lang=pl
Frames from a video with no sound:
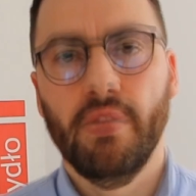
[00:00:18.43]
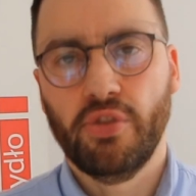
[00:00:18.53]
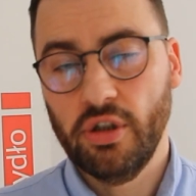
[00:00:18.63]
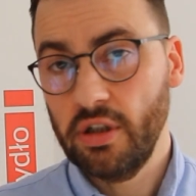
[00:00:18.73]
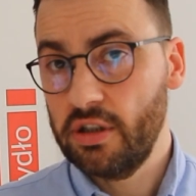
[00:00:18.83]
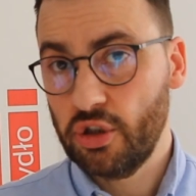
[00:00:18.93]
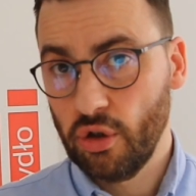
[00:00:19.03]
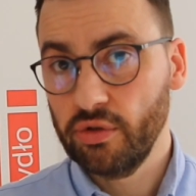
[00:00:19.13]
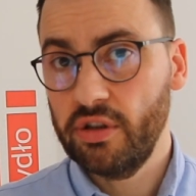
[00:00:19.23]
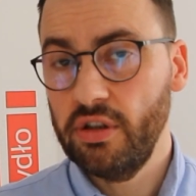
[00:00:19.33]
Czy
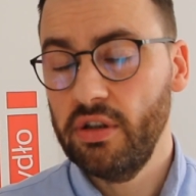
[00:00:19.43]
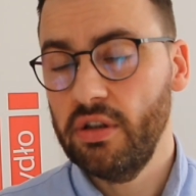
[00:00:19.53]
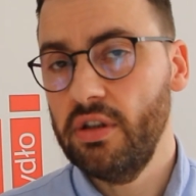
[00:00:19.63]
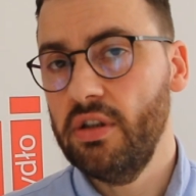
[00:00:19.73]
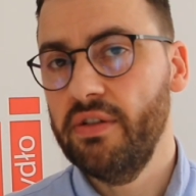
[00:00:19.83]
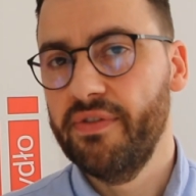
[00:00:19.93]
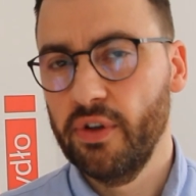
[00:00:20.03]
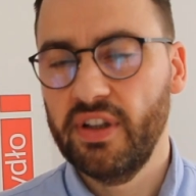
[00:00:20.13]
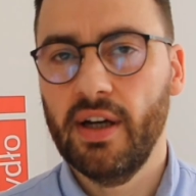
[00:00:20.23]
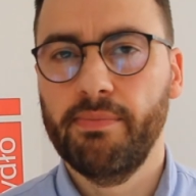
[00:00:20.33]
kiszonki i
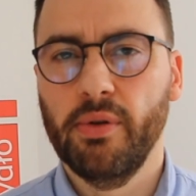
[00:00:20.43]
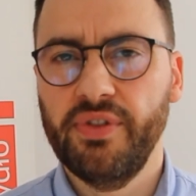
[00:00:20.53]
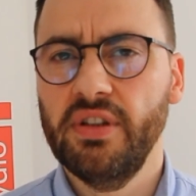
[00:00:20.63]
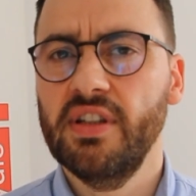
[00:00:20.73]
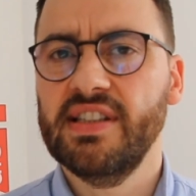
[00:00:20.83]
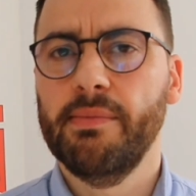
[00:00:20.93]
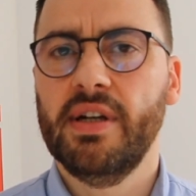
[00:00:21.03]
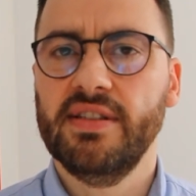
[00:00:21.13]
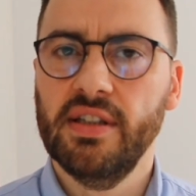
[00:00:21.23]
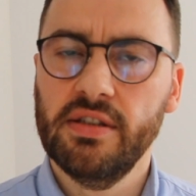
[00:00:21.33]
woda powinny
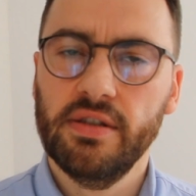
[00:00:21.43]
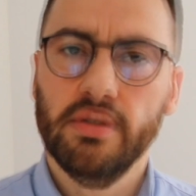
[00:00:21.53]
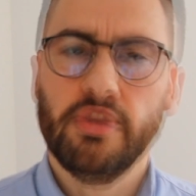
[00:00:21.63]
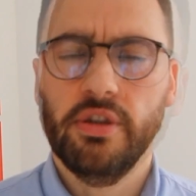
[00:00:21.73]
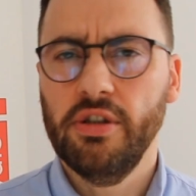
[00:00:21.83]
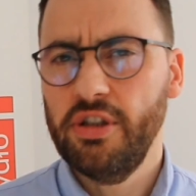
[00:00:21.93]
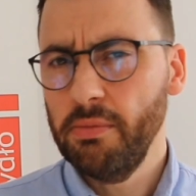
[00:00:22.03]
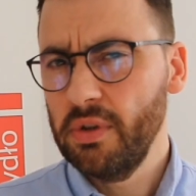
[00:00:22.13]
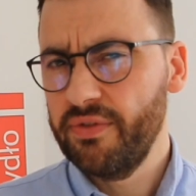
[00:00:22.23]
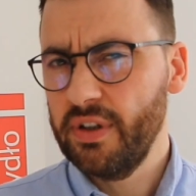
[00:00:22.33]
zamarzać? Czy
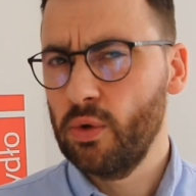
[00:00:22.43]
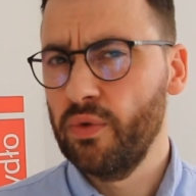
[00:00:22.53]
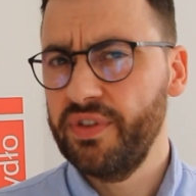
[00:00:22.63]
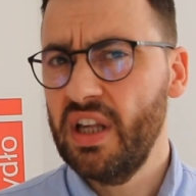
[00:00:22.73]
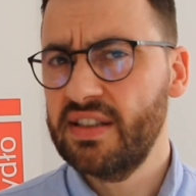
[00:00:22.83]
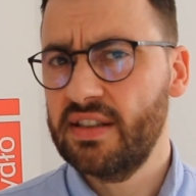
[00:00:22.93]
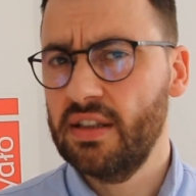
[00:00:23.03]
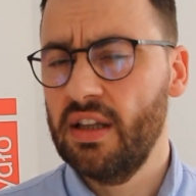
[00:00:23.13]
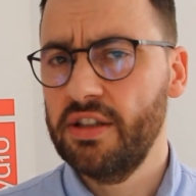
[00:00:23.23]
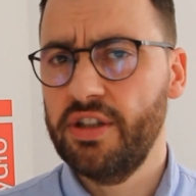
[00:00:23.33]
zimny wychów
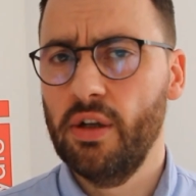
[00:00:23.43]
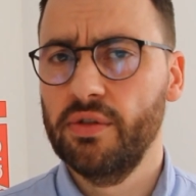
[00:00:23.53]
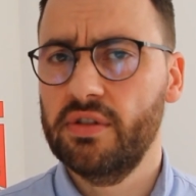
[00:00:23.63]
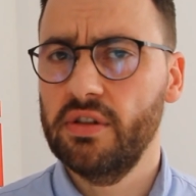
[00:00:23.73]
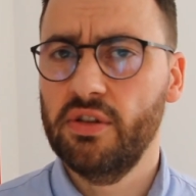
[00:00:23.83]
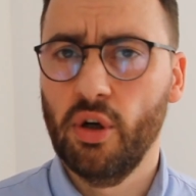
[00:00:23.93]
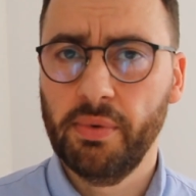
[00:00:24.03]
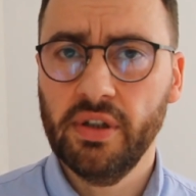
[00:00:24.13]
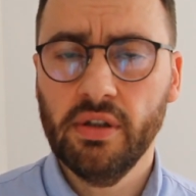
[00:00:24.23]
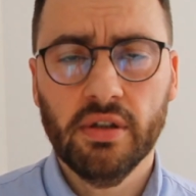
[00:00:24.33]
jest dla cieląt
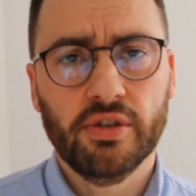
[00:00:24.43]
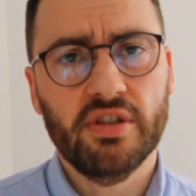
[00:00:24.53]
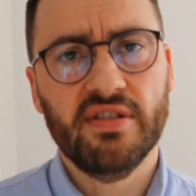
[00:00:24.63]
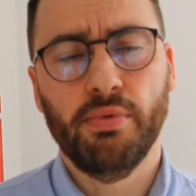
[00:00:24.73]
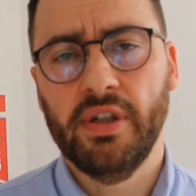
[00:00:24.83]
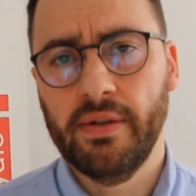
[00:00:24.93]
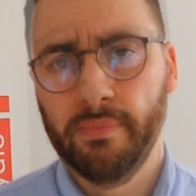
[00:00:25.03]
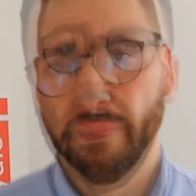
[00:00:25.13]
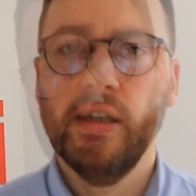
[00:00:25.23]
dobry czy zły?